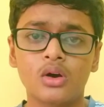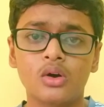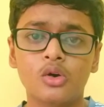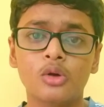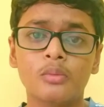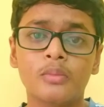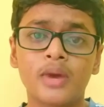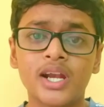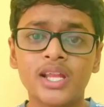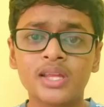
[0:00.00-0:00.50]

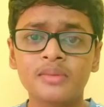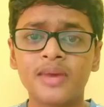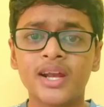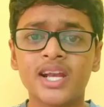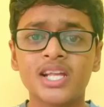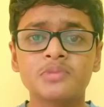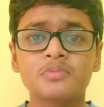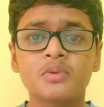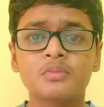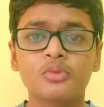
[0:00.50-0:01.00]
ஒரு மணி
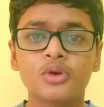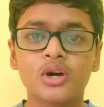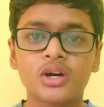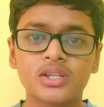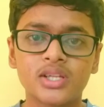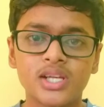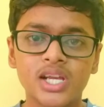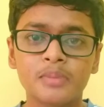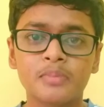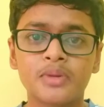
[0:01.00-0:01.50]
மேனேஜ்மெண்ட் புக்கு
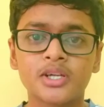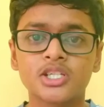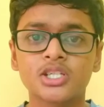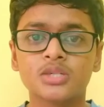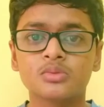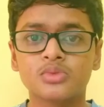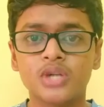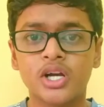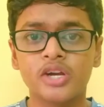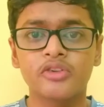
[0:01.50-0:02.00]
வந்து ரீட்
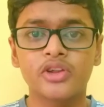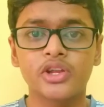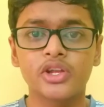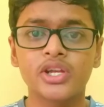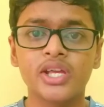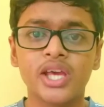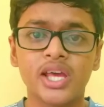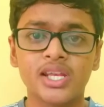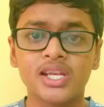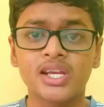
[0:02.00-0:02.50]
பண்ணுறதுக்கு முன்னாடி
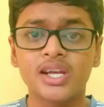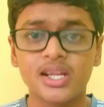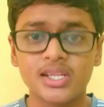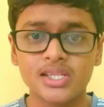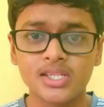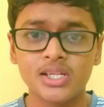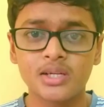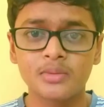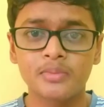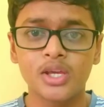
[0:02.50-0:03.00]
வரைக்கும் நீங்கள் என்ன
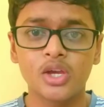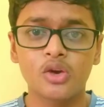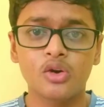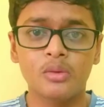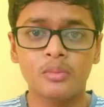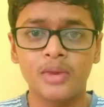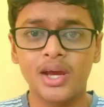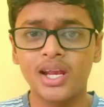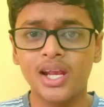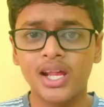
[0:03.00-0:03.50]
நினச்சிட்டு இருப்பீங்க
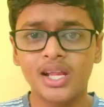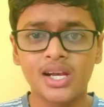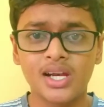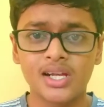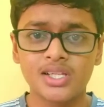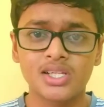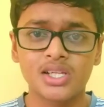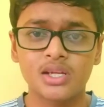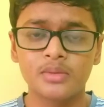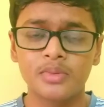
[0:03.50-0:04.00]
உங்கள் மைண்டில் என்ன
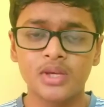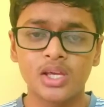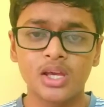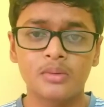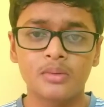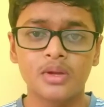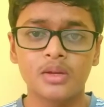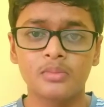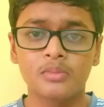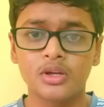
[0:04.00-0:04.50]
நினைச்சிட்டு இருப்பீங்க
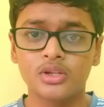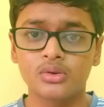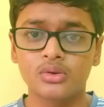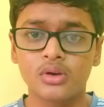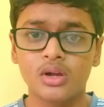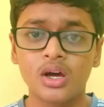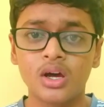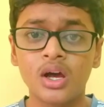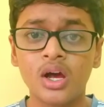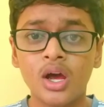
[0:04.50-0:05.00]
அப்படின்னு
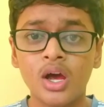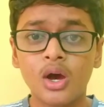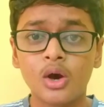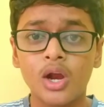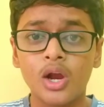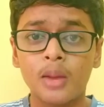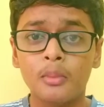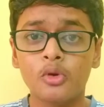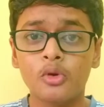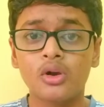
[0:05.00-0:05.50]
பார்த்தோம்னா
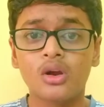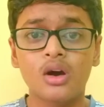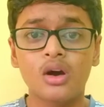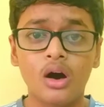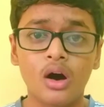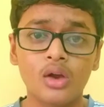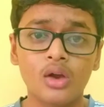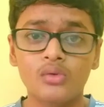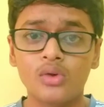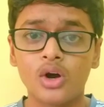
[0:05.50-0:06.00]
நம்ம ஒரு
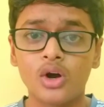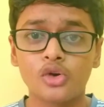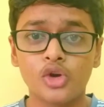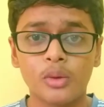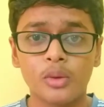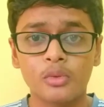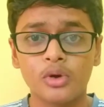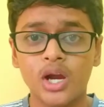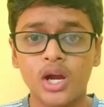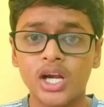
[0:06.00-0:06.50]
கார்
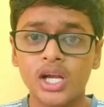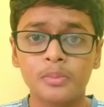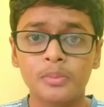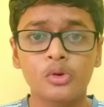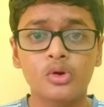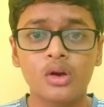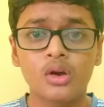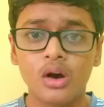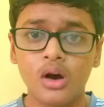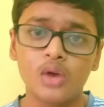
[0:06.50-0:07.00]
வாங்கணும் நம்ம
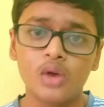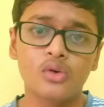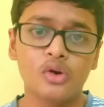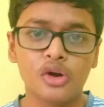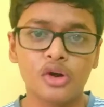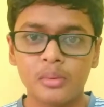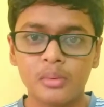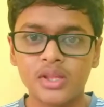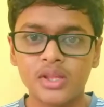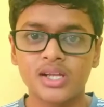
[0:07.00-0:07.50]
கண்டிப்பாக ஒரு கார்
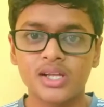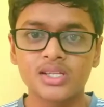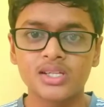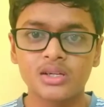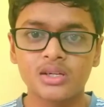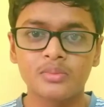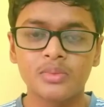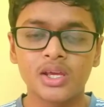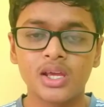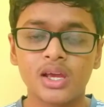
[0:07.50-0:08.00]
வாங்கணும் அப்படின்னு
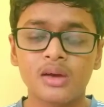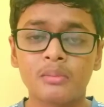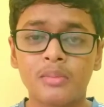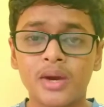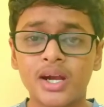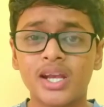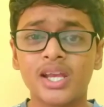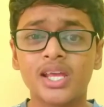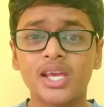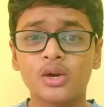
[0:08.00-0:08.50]
நினச்சிட்டு இருப்பீங்க
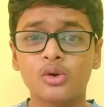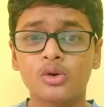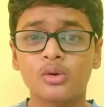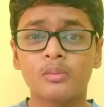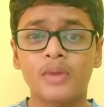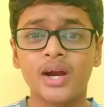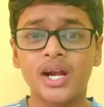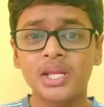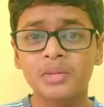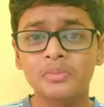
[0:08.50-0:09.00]
பட் நீங்கள்
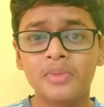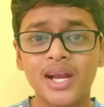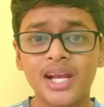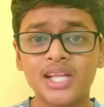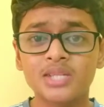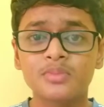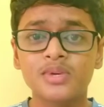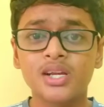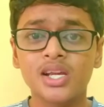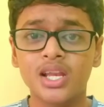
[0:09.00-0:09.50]
ஒரு மணி
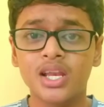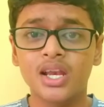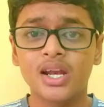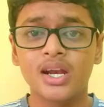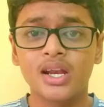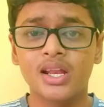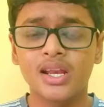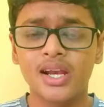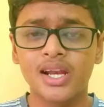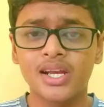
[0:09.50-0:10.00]
மேனேஜ்மெண்ட்
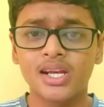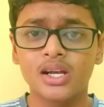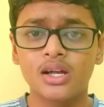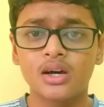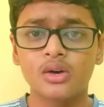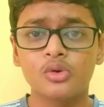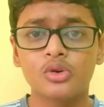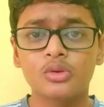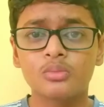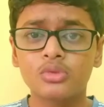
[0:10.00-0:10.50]

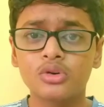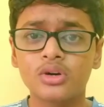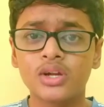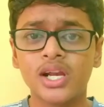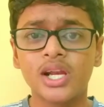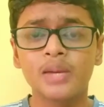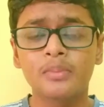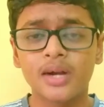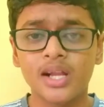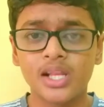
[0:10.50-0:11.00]
ரிலேட்டடாக ஒரு
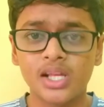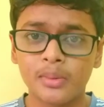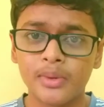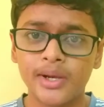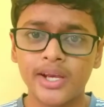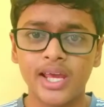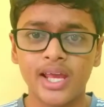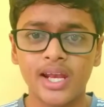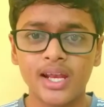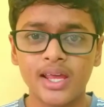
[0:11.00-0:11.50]
புக் ரீட்
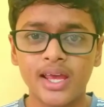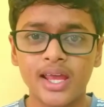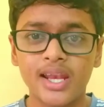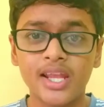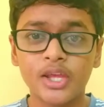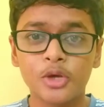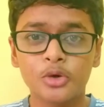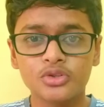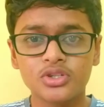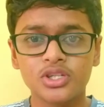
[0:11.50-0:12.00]
பண்ணதுக்கப்புறம் நீங்கள் என்ன
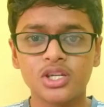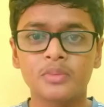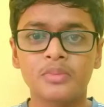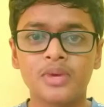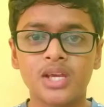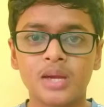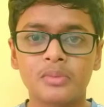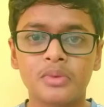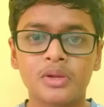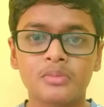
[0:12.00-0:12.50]
என்ன யோசிச்சுட்டு
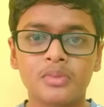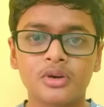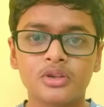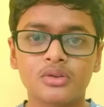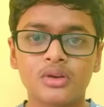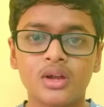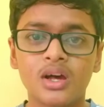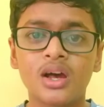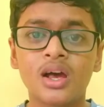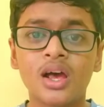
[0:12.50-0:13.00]
இருப்பீங்க அப்படின்னு
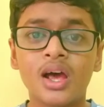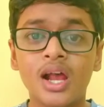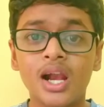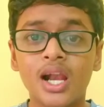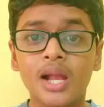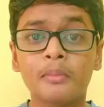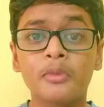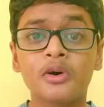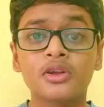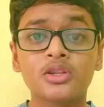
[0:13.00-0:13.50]
பார்த்தோம்னா
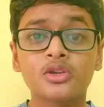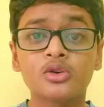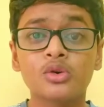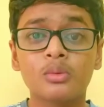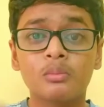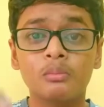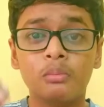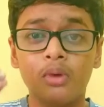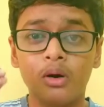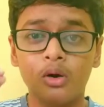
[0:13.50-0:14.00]
நம்ம வந்து
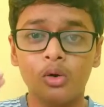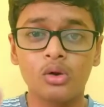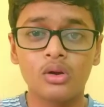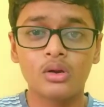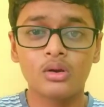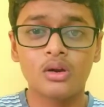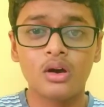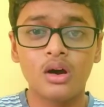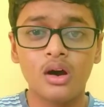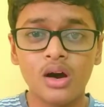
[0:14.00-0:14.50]
ஒரு
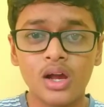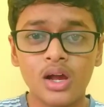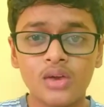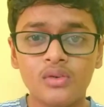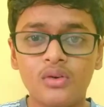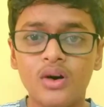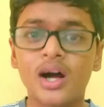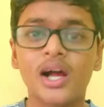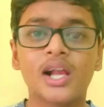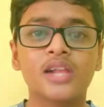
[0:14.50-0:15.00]
ஒரு
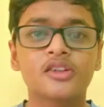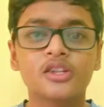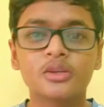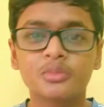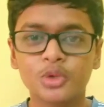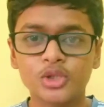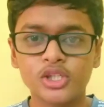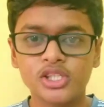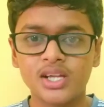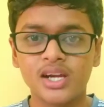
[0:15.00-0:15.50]
காரை வாங்குறது
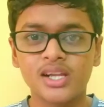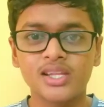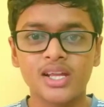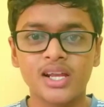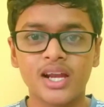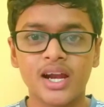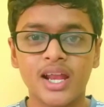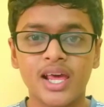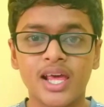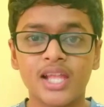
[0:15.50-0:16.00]
வந்து
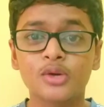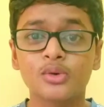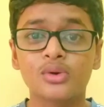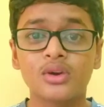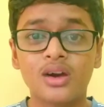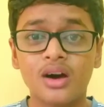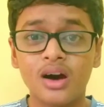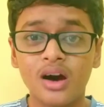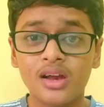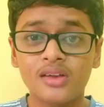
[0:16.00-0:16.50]
புத்திசாலித்தனம் கிடையாது
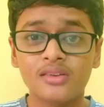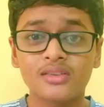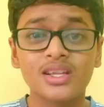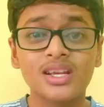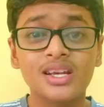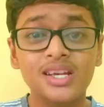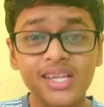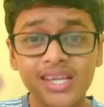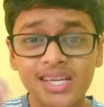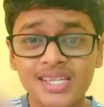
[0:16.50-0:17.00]
ஒரு காரை
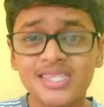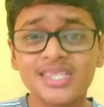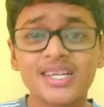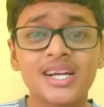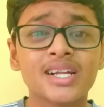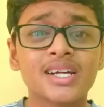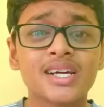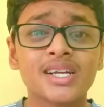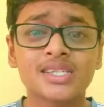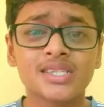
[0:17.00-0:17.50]
வந்து
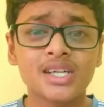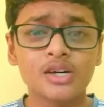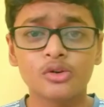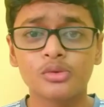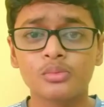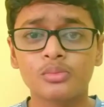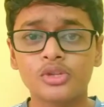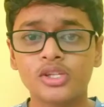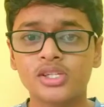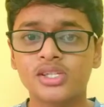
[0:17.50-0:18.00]
லீஸுக்கு எடுக்கிறது
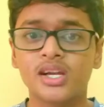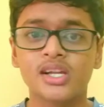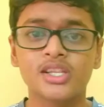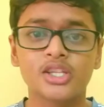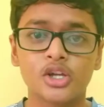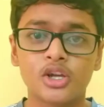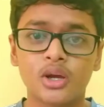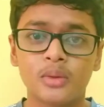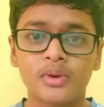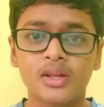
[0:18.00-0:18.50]
ஒரு
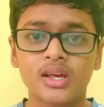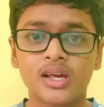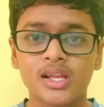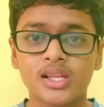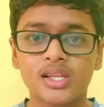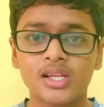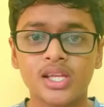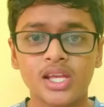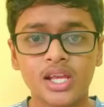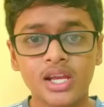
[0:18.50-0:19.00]
புத்திசாலித்தனம்
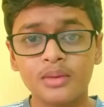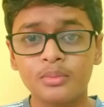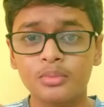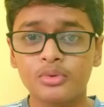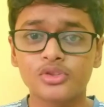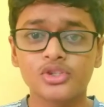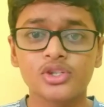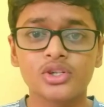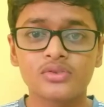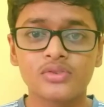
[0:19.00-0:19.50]
அப்படிங்கிறத நீங்களே
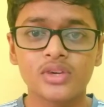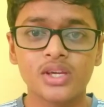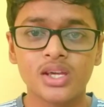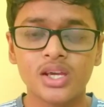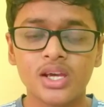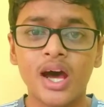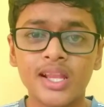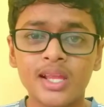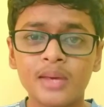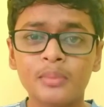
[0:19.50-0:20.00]

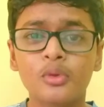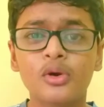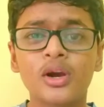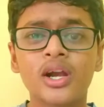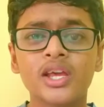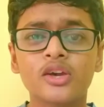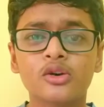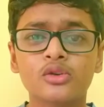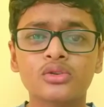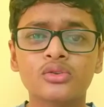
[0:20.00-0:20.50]
புரிஞ்சுக்குவீங்க அதே
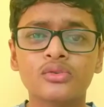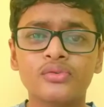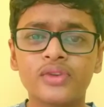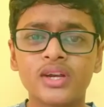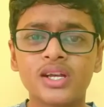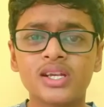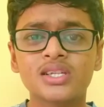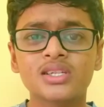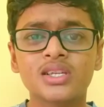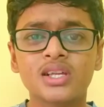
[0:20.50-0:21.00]
போல் நீங்கள் வந்து
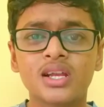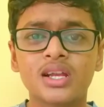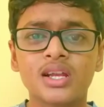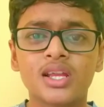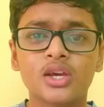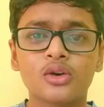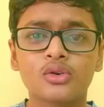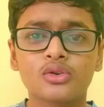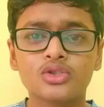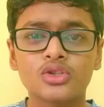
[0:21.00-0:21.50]
ஃபிட்னஸ்
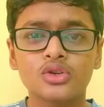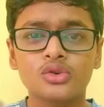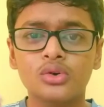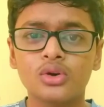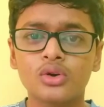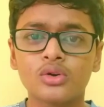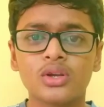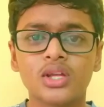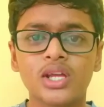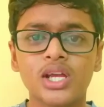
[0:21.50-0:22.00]
நீங்கள் கொஞ்சம்
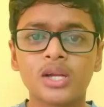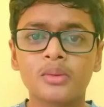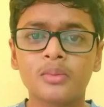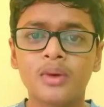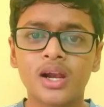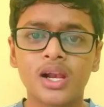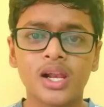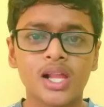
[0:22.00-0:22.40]
கூட ஒரு ஈடுபாடு